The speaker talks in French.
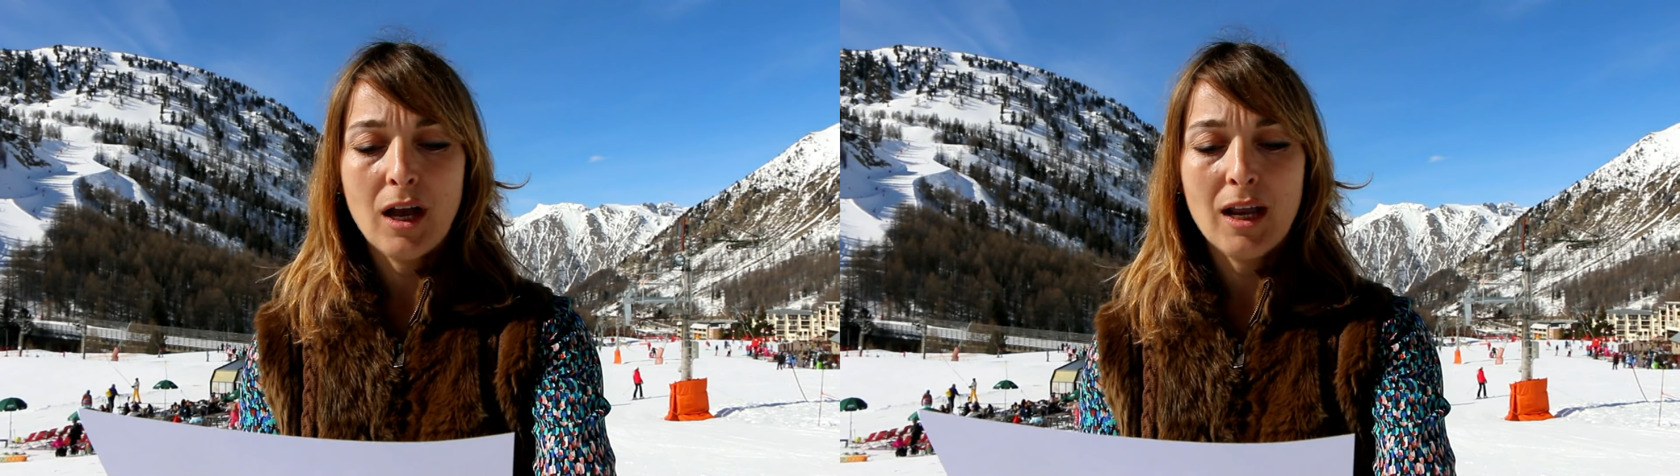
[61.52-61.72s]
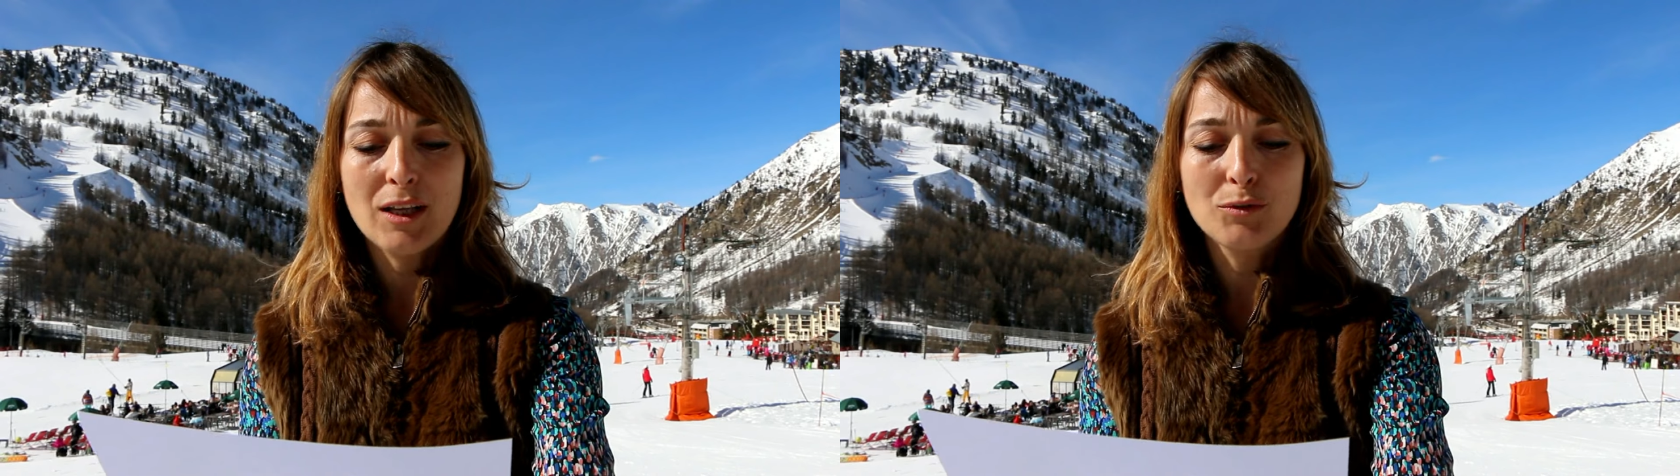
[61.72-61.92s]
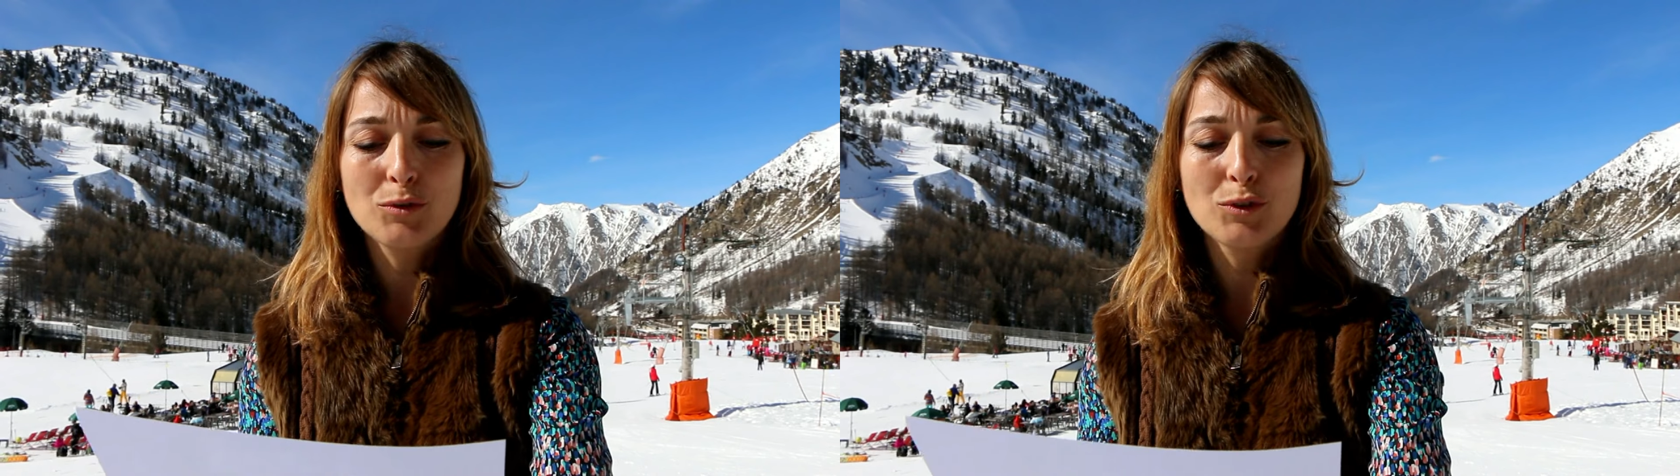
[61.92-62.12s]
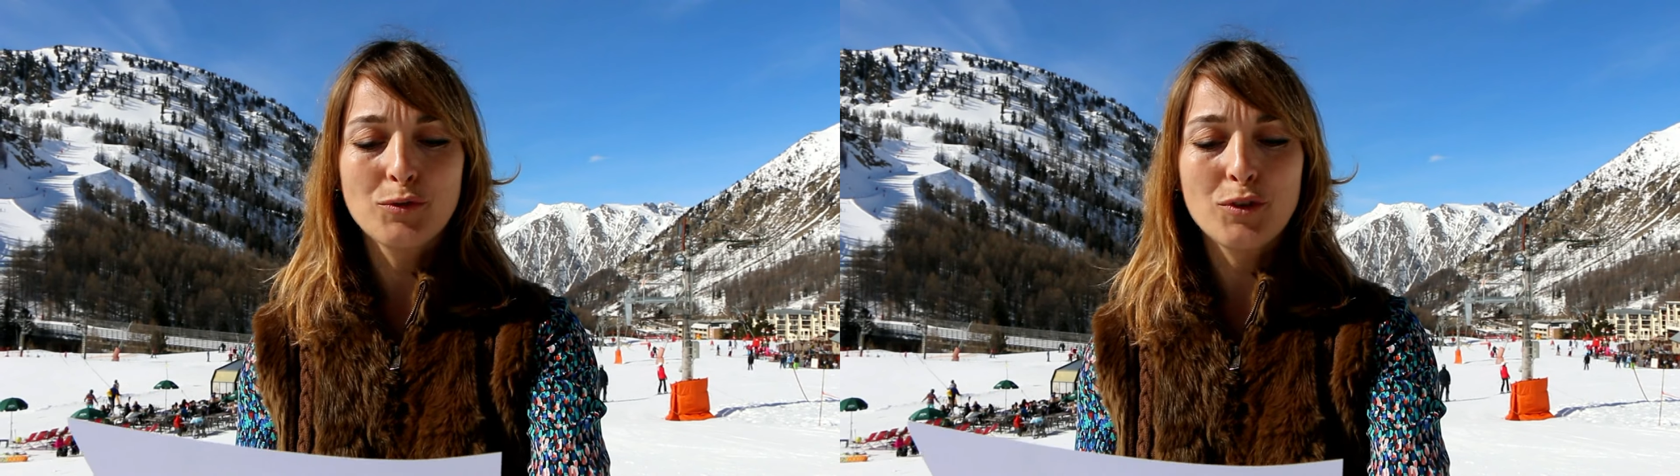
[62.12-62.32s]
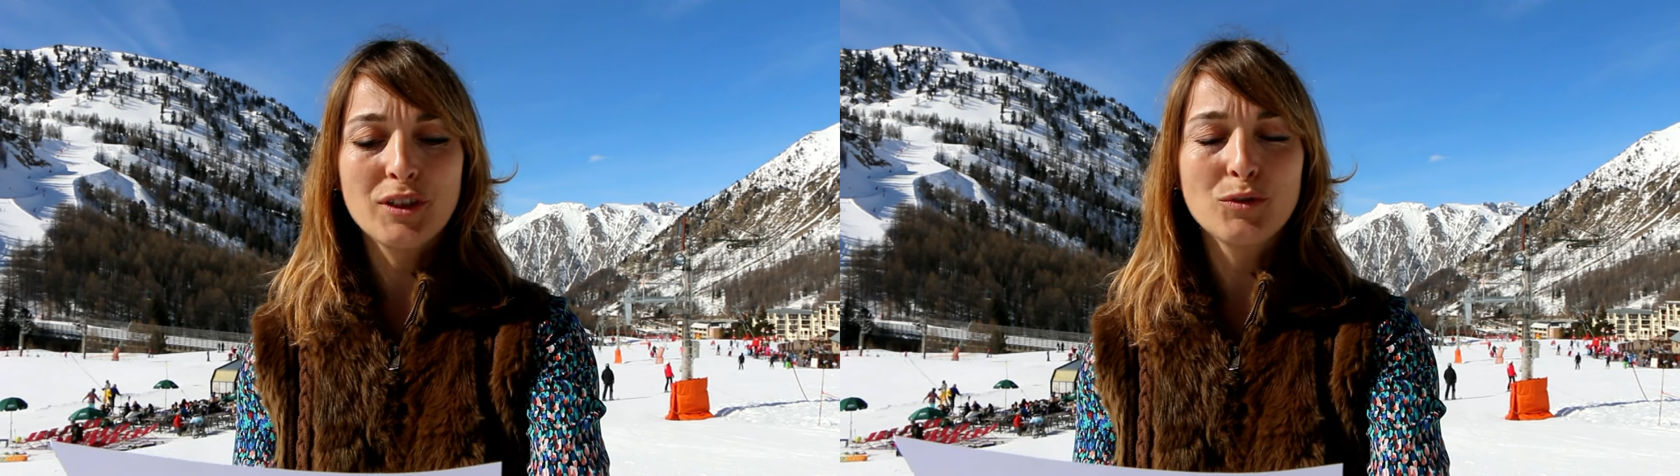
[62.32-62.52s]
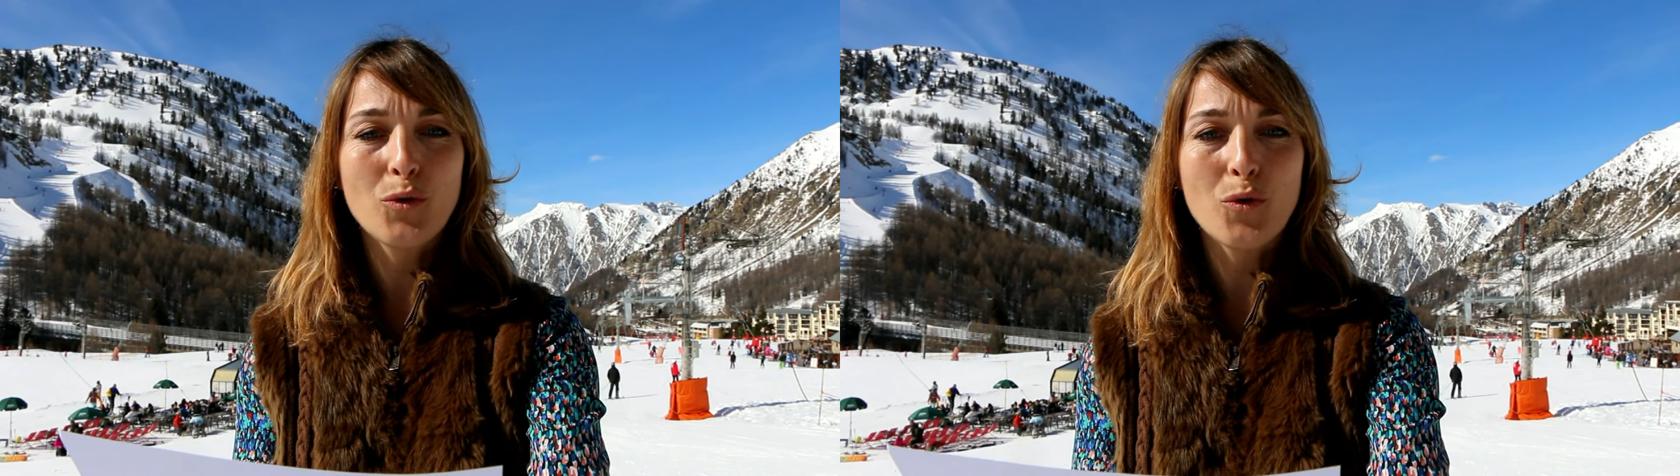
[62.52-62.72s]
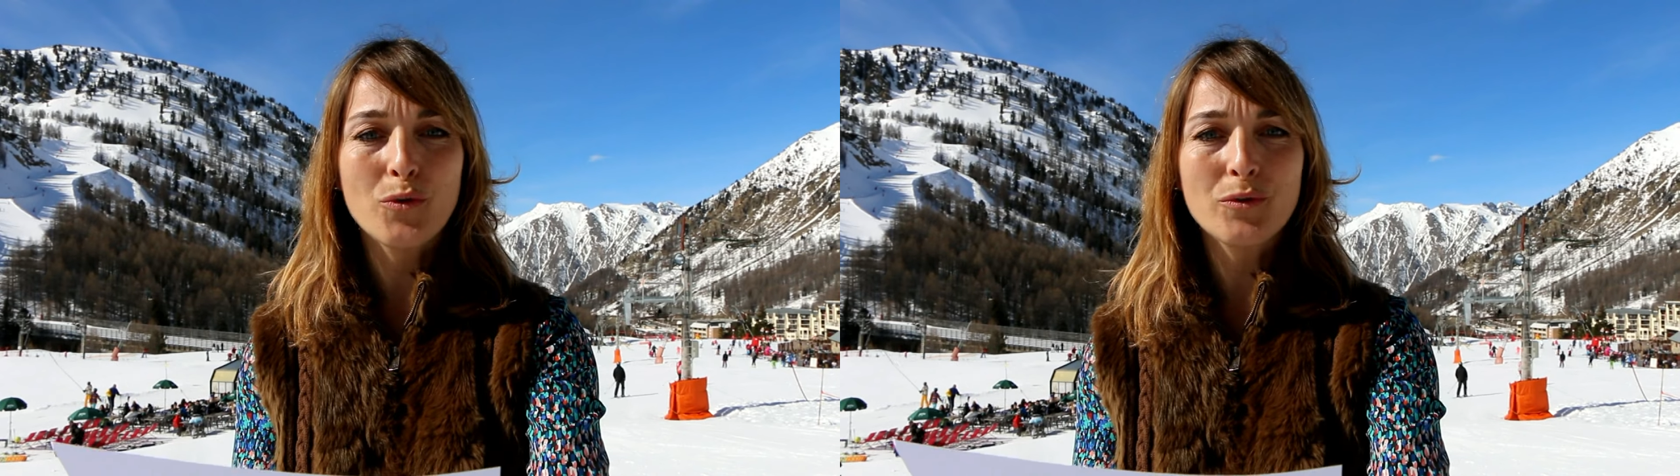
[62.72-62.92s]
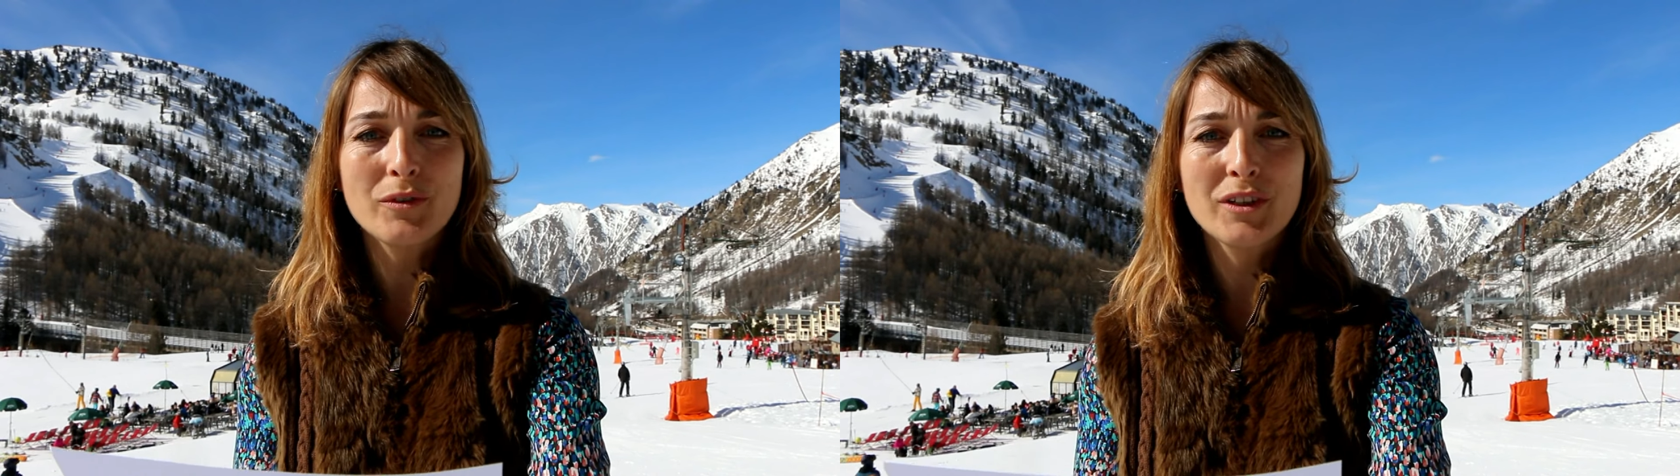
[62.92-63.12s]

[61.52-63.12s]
à la Douce Folie d'Oron,